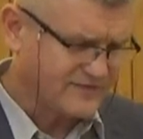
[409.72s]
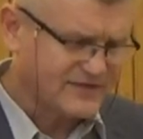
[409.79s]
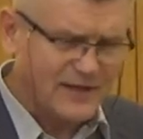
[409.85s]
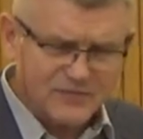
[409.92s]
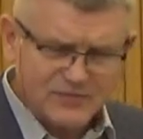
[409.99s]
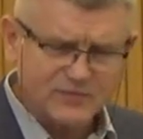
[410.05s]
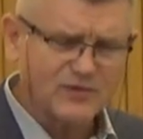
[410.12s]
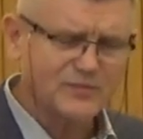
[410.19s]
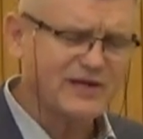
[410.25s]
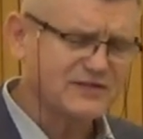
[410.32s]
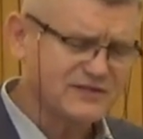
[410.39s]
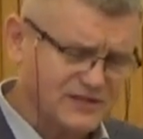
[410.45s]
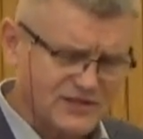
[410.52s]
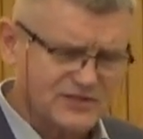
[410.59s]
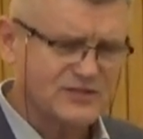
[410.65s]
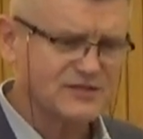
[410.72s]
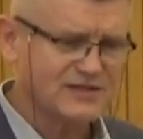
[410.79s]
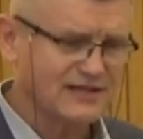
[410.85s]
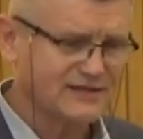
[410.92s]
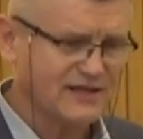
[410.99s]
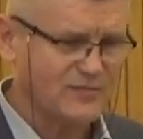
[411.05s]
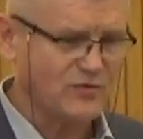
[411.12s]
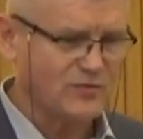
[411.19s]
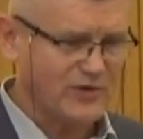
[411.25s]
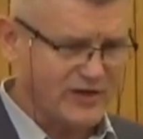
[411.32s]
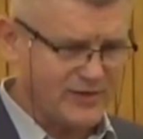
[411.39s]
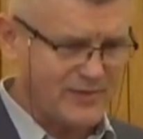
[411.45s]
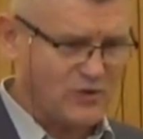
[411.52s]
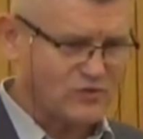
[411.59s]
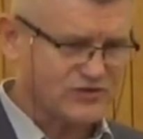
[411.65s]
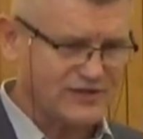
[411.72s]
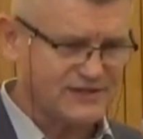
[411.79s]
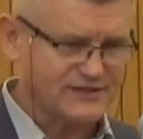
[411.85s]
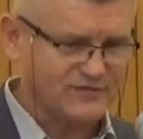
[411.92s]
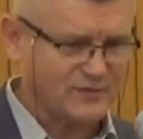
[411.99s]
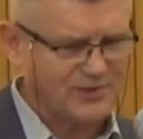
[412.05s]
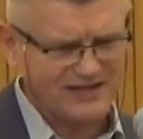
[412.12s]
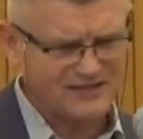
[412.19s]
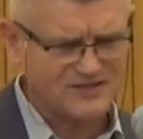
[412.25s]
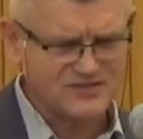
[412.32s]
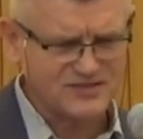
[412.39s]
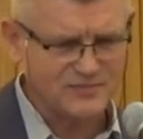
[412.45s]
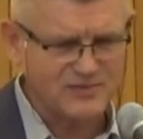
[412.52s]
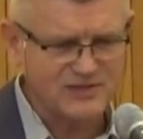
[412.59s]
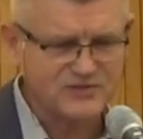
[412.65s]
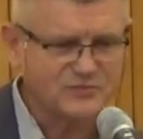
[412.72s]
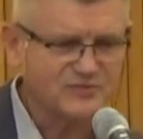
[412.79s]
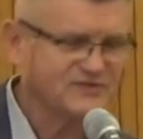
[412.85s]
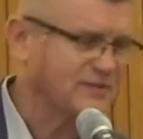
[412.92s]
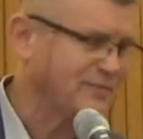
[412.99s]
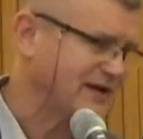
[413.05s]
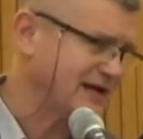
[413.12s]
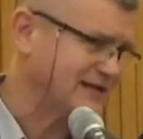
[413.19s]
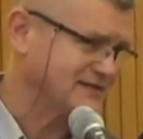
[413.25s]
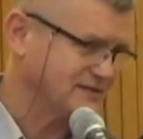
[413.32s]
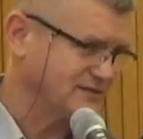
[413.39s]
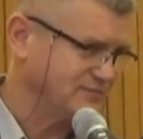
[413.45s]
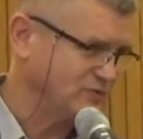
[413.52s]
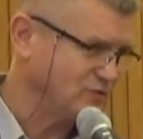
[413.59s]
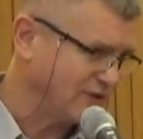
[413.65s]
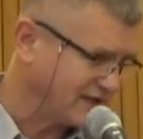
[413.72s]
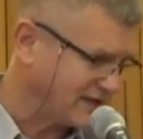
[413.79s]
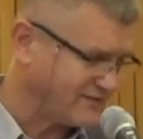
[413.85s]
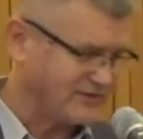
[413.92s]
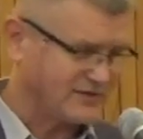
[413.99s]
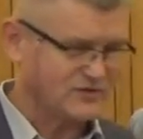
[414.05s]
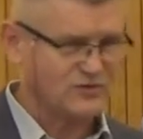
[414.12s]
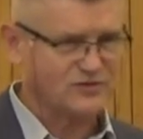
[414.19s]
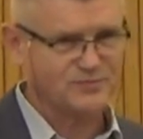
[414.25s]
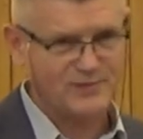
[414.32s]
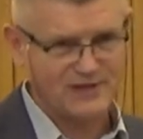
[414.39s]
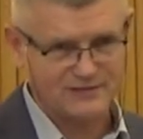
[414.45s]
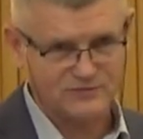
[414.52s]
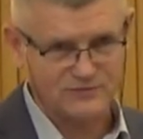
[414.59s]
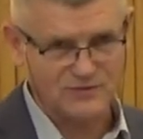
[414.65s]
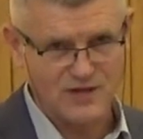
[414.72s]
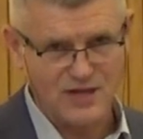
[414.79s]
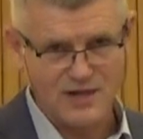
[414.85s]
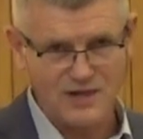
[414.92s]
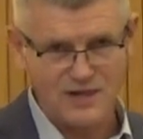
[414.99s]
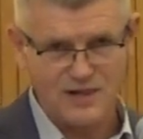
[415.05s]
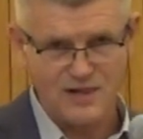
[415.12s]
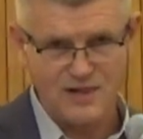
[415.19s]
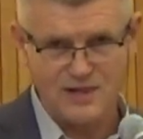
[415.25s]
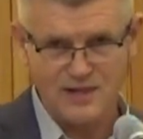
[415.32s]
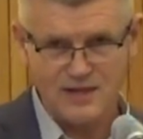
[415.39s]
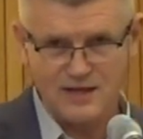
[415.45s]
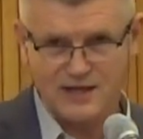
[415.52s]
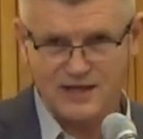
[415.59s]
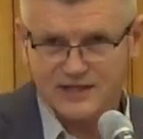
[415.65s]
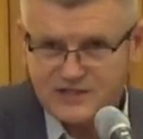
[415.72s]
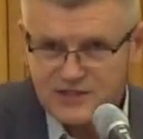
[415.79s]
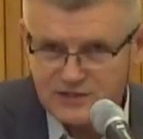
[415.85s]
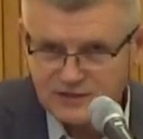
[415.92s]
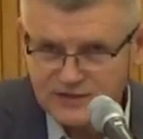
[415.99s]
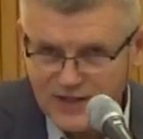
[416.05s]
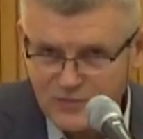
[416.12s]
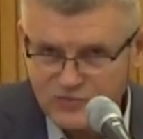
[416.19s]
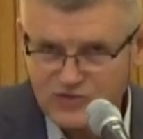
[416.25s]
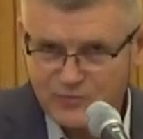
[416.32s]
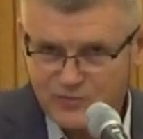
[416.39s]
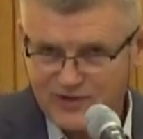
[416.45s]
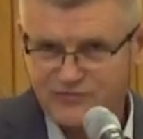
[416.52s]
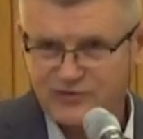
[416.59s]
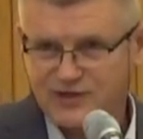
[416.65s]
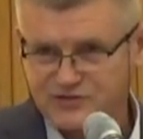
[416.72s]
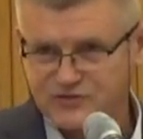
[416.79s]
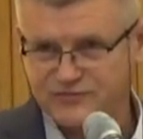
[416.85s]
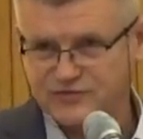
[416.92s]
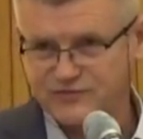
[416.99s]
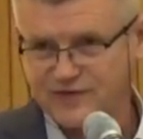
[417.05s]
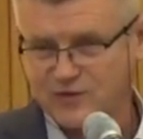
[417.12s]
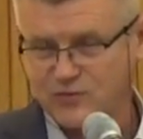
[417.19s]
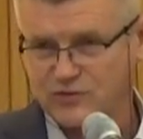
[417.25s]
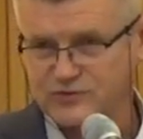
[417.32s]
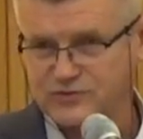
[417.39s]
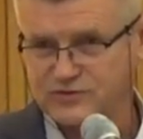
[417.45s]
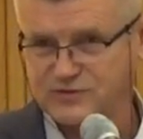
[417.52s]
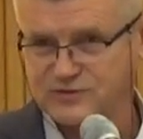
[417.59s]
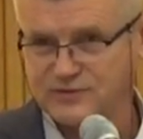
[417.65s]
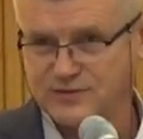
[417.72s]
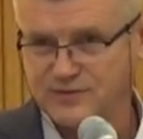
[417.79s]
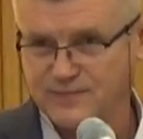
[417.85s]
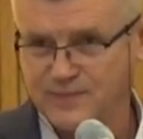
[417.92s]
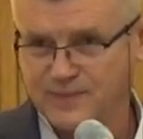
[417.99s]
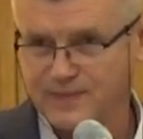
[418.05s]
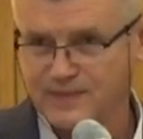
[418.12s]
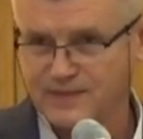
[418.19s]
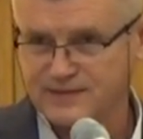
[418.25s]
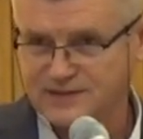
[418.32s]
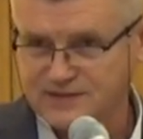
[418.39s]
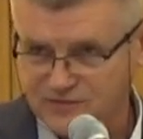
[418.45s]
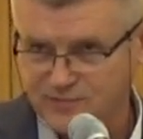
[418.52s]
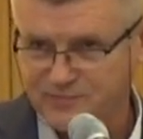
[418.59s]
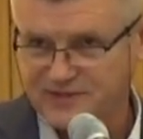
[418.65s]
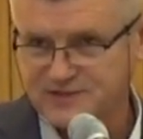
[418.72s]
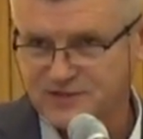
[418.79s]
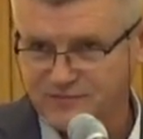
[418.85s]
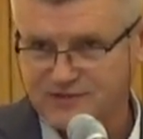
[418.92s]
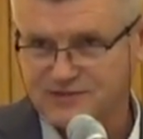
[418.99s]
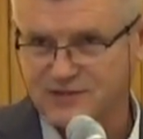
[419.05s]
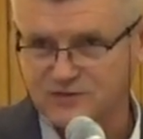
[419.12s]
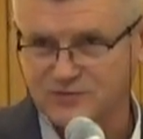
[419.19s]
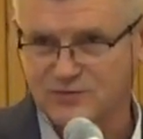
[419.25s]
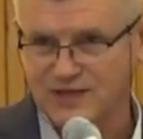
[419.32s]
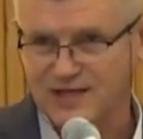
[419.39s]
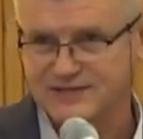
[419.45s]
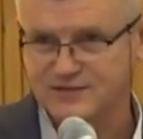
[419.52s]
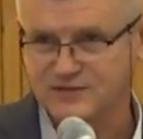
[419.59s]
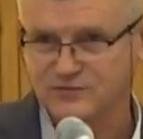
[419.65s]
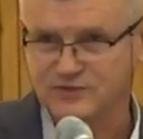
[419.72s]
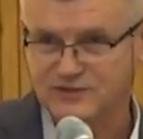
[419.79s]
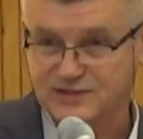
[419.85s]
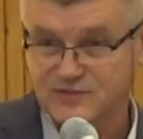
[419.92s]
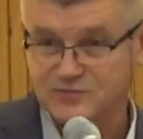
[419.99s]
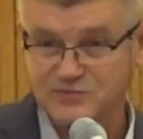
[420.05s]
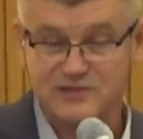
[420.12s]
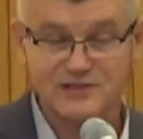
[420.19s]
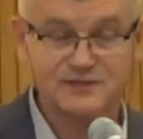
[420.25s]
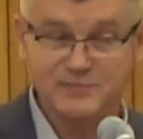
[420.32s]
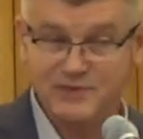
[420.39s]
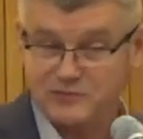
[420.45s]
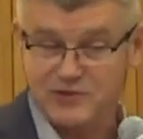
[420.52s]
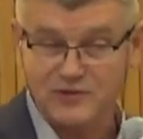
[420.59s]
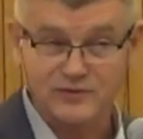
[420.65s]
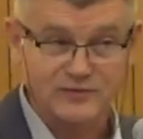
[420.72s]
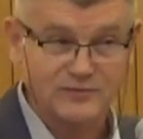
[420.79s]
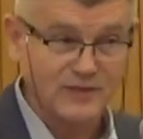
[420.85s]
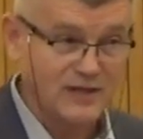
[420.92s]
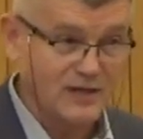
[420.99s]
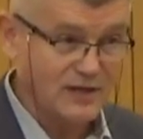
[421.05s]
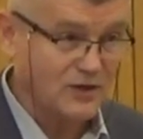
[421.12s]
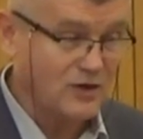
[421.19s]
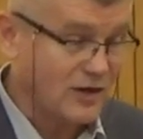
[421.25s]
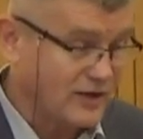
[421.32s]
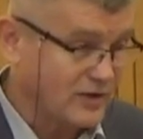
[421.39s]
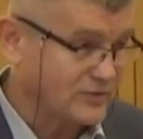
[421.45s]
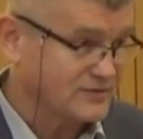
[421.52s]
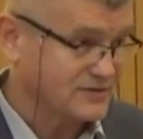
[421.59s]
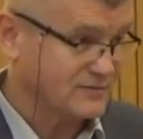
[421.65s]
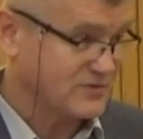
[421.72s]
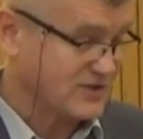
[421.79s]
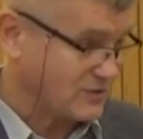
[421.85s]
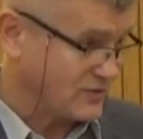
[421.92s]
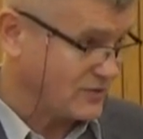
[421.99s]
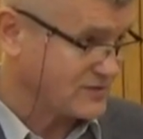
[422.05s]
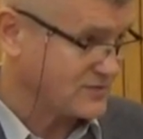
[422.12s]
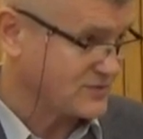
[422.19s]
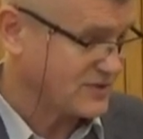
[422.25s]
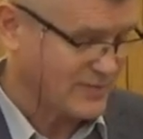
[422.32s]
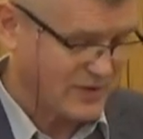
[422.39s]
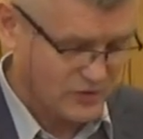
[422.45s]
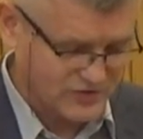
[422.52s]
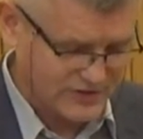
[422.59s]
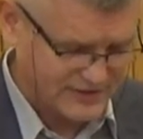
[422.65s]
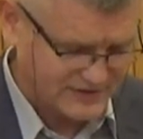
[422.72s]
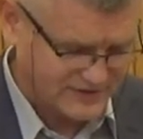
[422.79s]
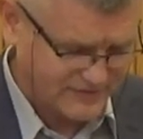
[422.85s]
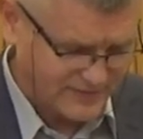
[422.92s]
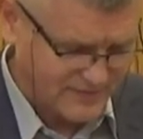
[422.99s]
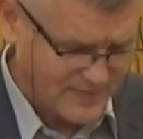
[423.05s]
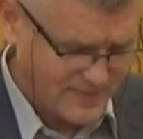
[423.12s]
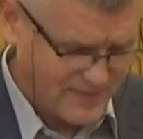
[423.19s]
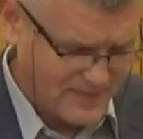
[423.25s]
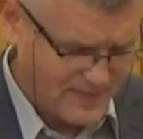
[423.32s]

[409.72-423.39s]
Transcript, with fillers: W tamtym momencie, 10 lat temu, moje małżeństwo, praktycznie byliśmy w separacji, było na krawędzi rozpadu. Ale dzięki temu, że pojawiła się wytrwałość, zacząłem pracować nad tą relacją i jesteśmy dzisiaj spełnionym, kochającym, szanującym się małżeństwem.